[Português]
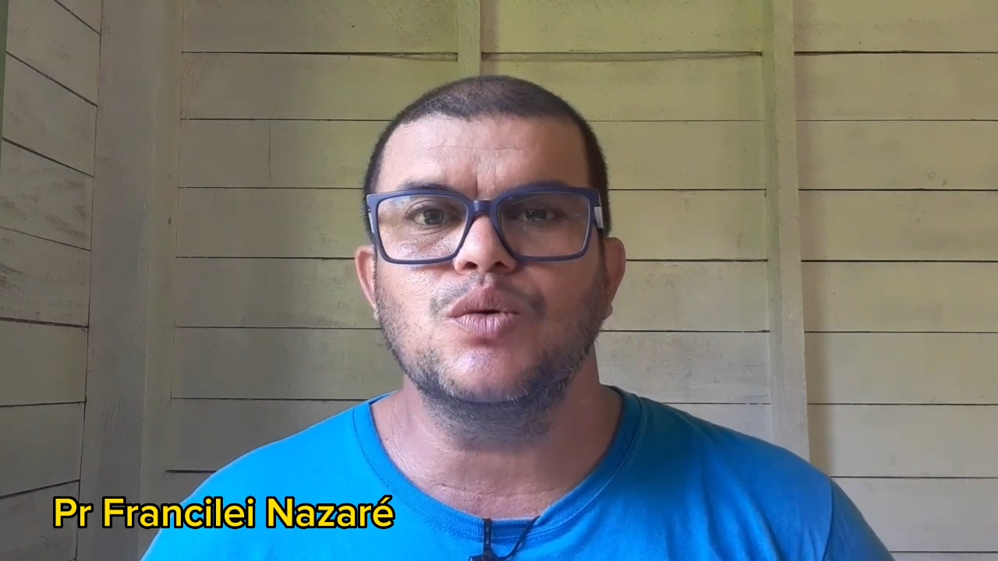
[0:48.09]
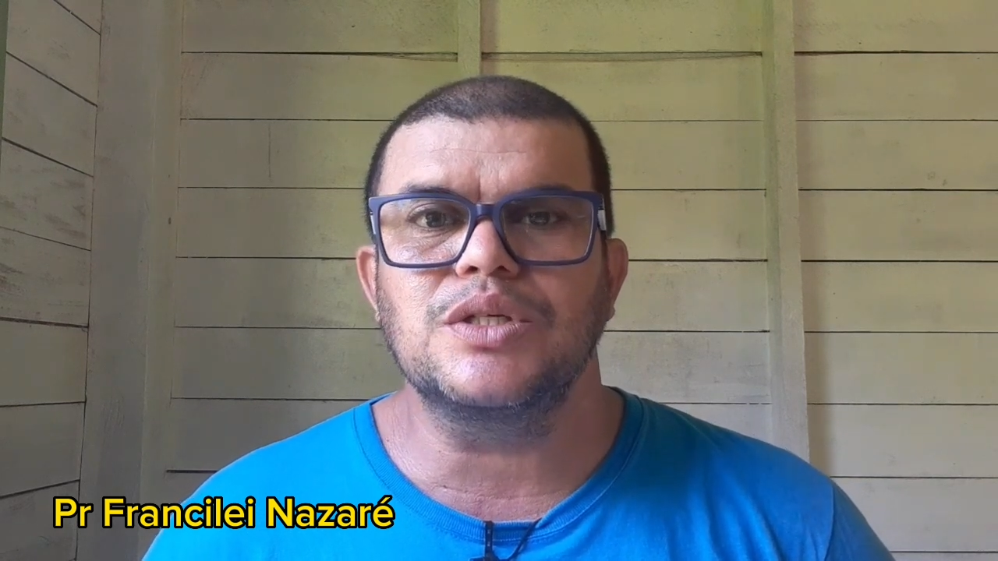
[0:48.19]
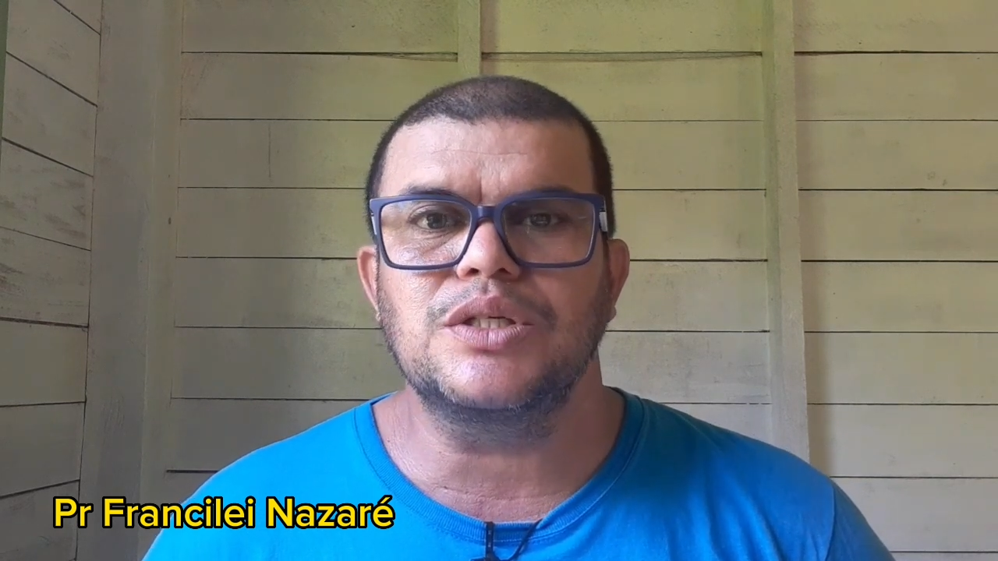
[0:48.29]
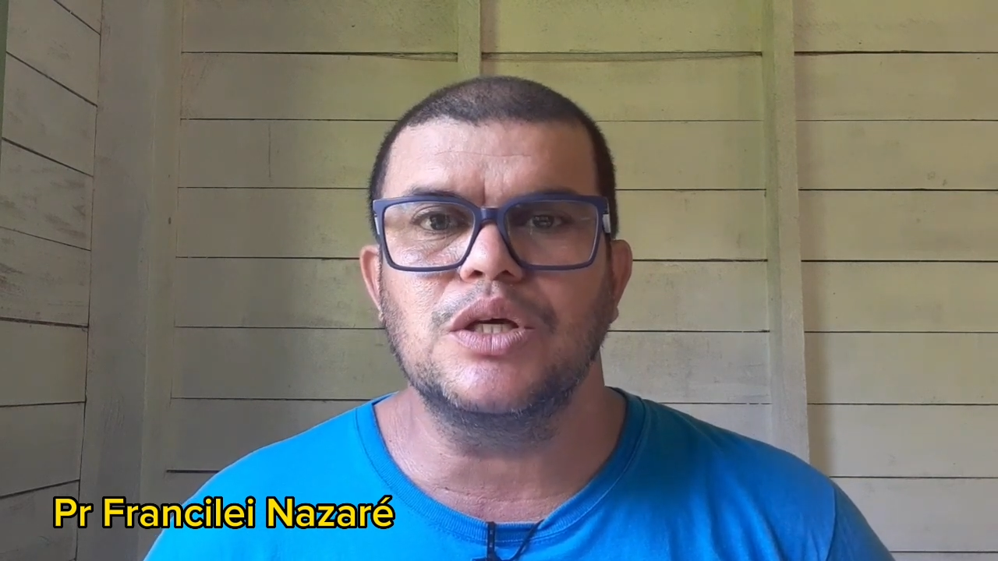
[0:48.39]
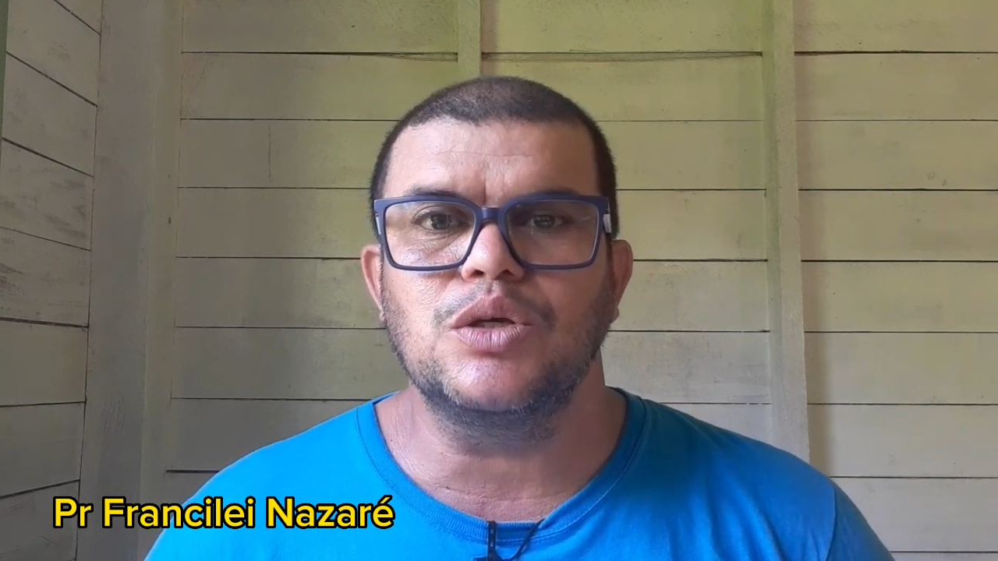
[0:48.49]

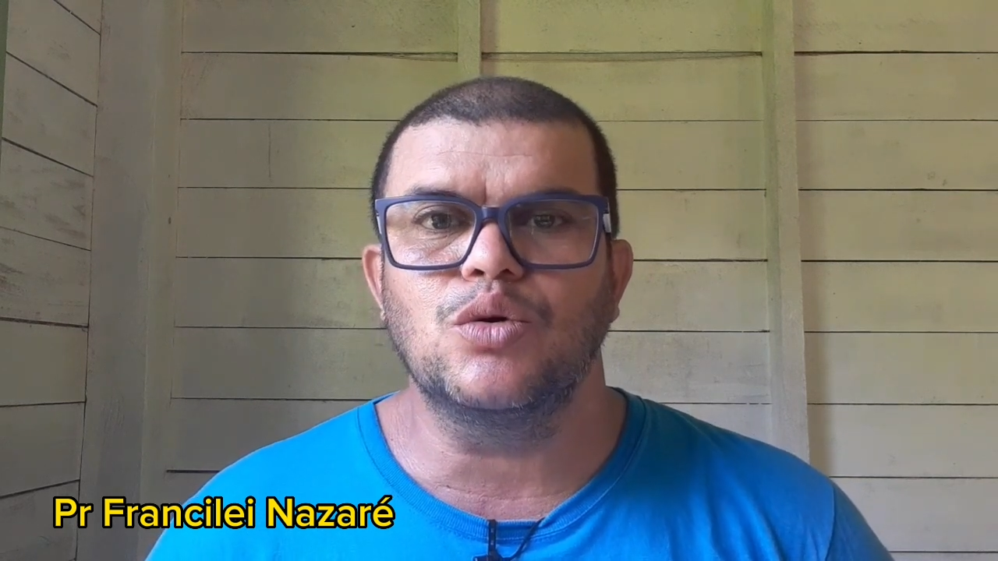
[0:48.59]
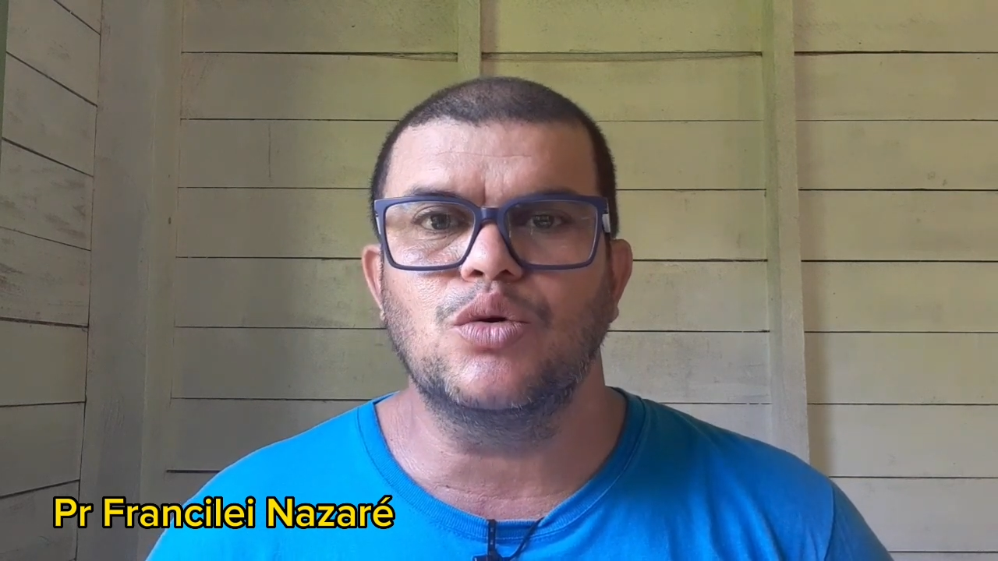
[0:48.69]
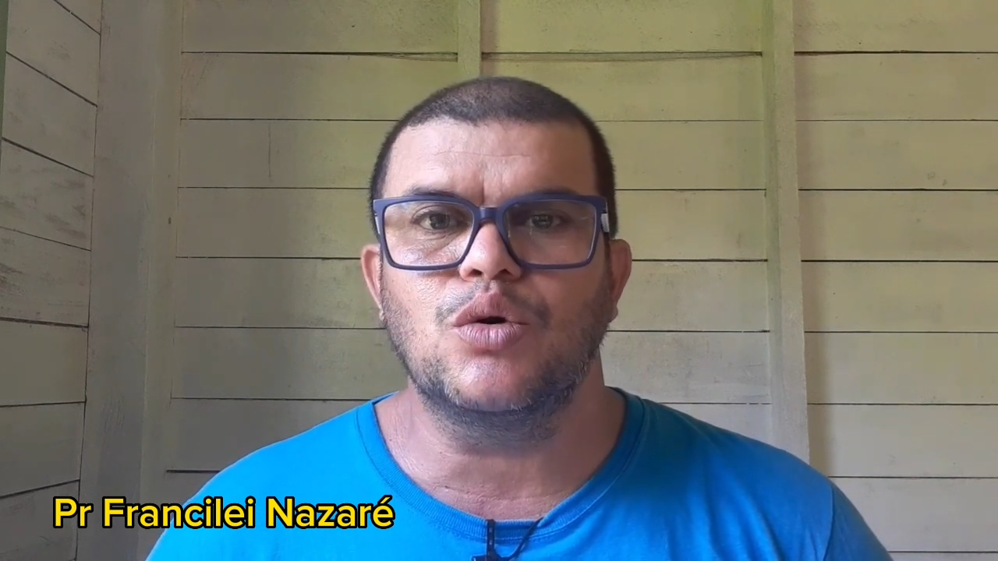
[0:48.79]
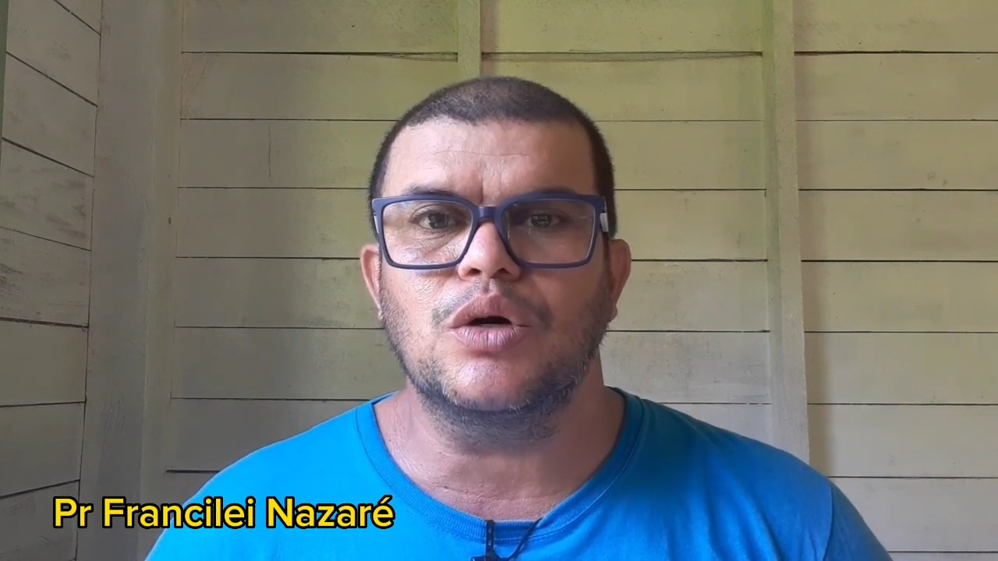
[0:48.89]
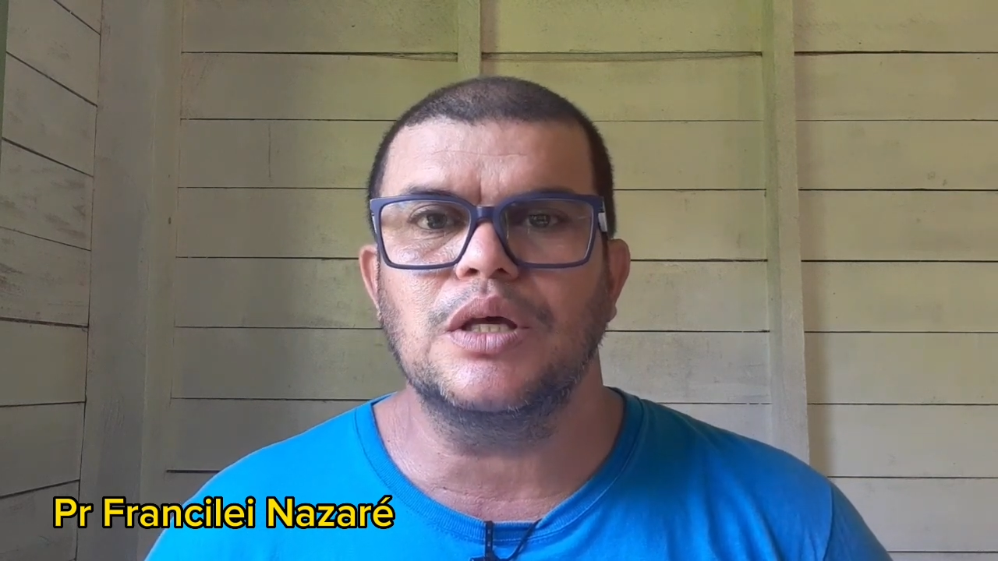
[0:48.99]

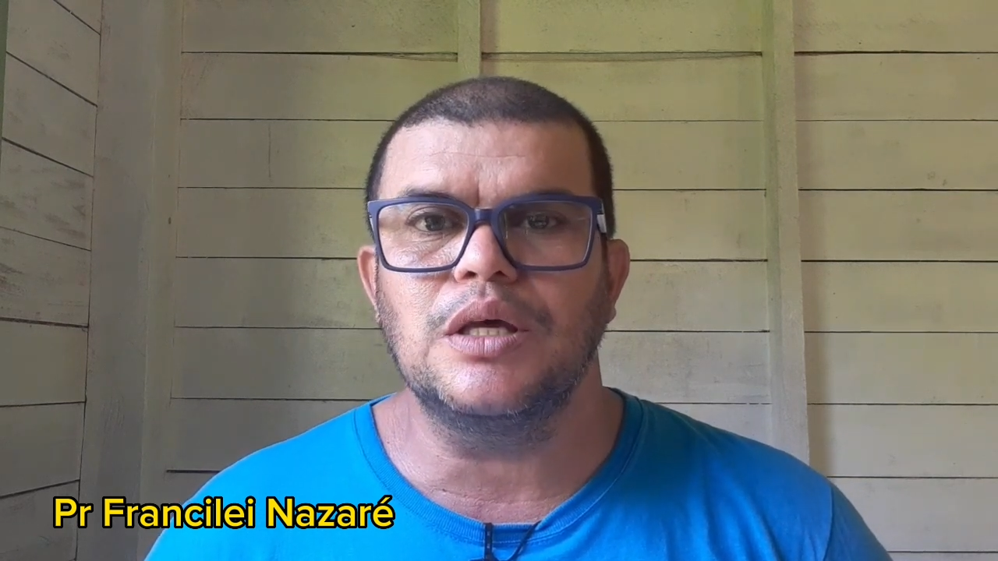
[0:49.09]
Senhor,